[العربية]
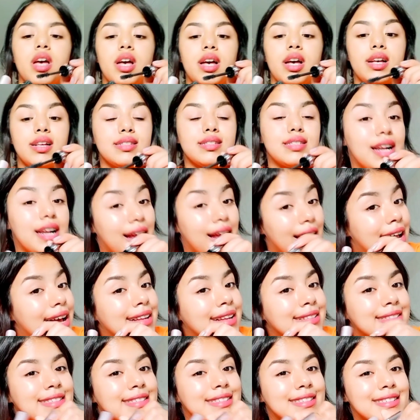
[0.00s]
صراحه
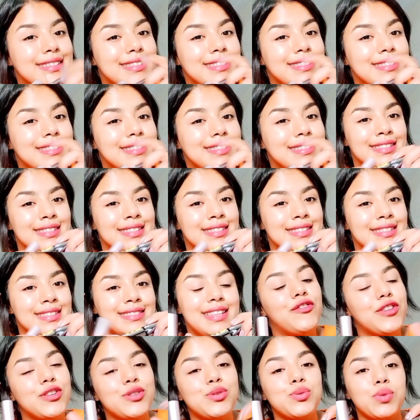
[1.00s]
هادي عندها
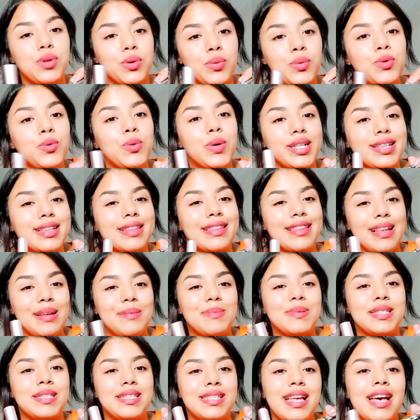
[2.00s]
افي زويون وكتطلع
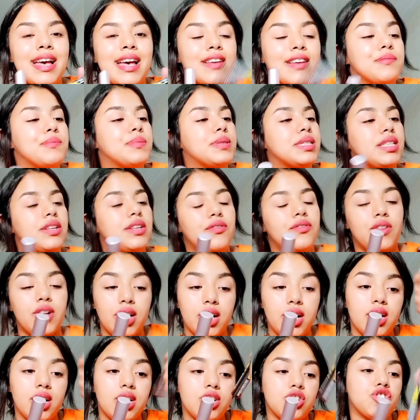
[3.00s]
بزاف بزاف
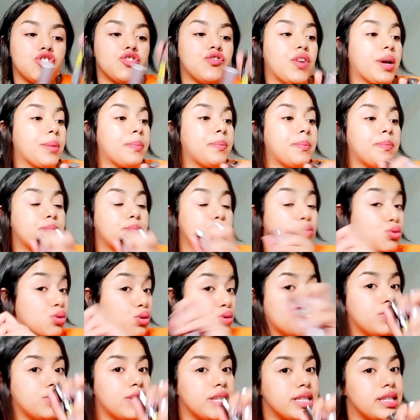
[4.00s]
الشفار سورتو
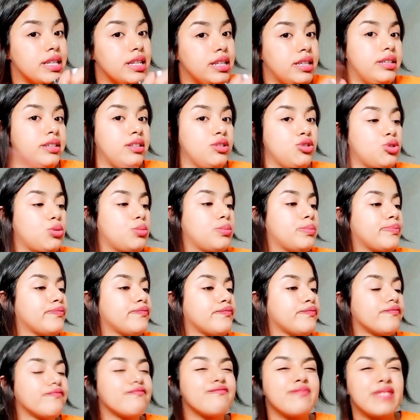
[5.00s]
الناس اللي عندهم
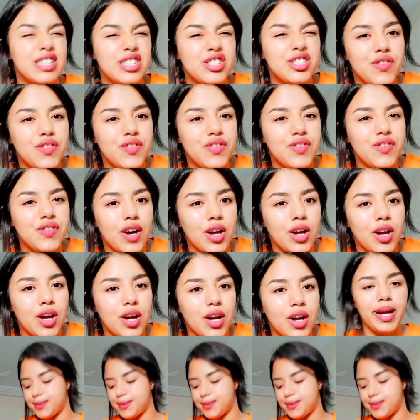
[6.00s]
شفارهم بحالي